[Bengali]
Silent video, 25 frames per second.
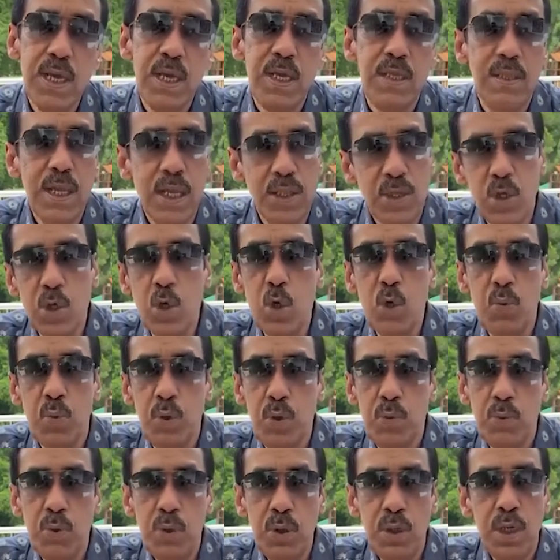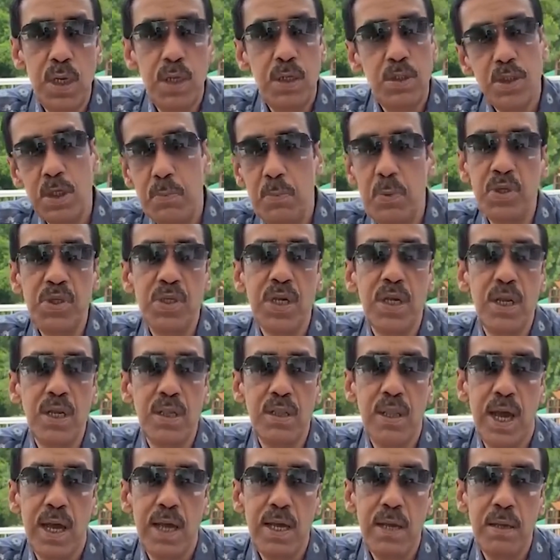তাদেরকেও বলবো যে বিচারের
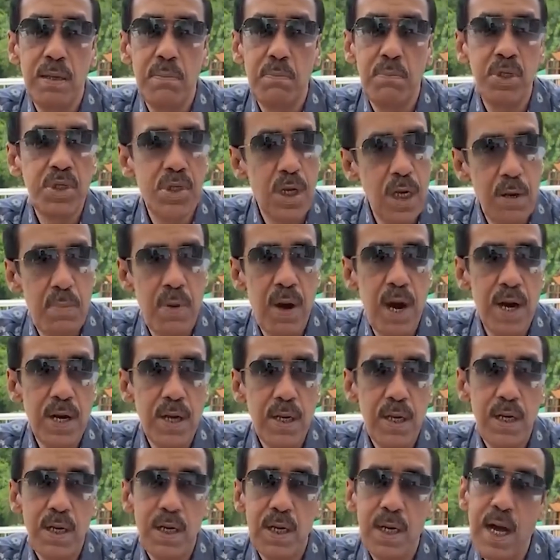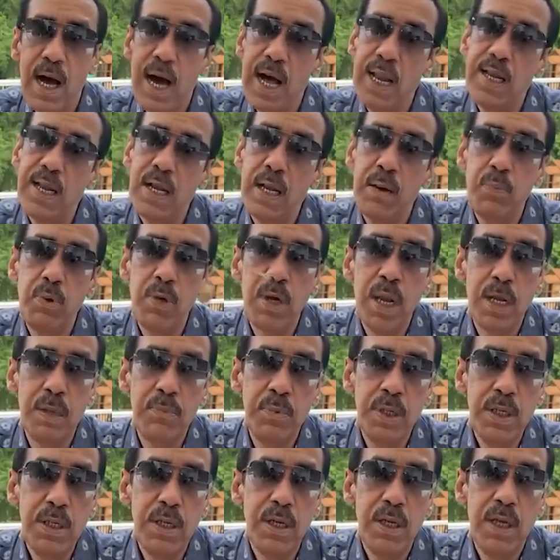দায় বিচারের ভার আল্লাহ রাবুল
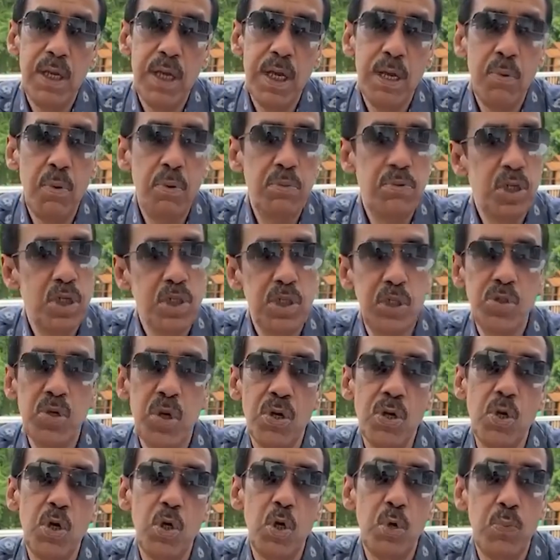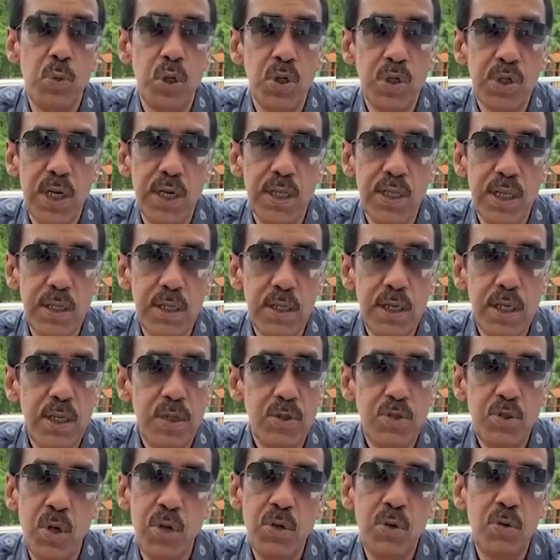আলমিন এবং দেশের জনগণের উপরে ছেড়ে দেন
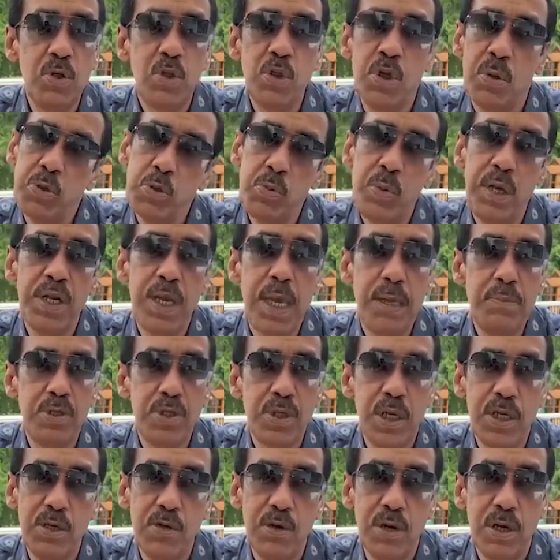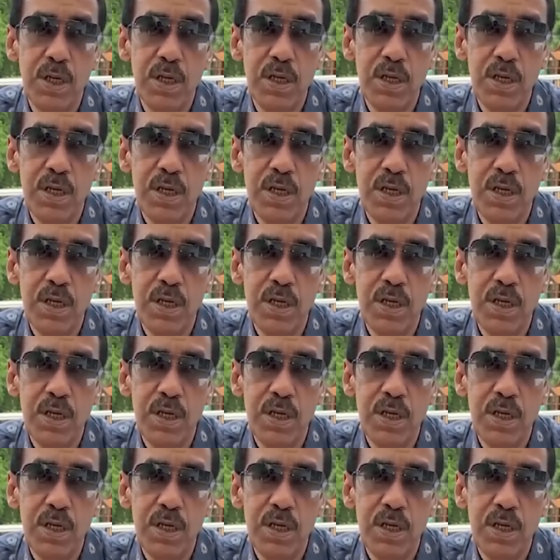জনগণ সবসময় ন্যায় বিচারই করে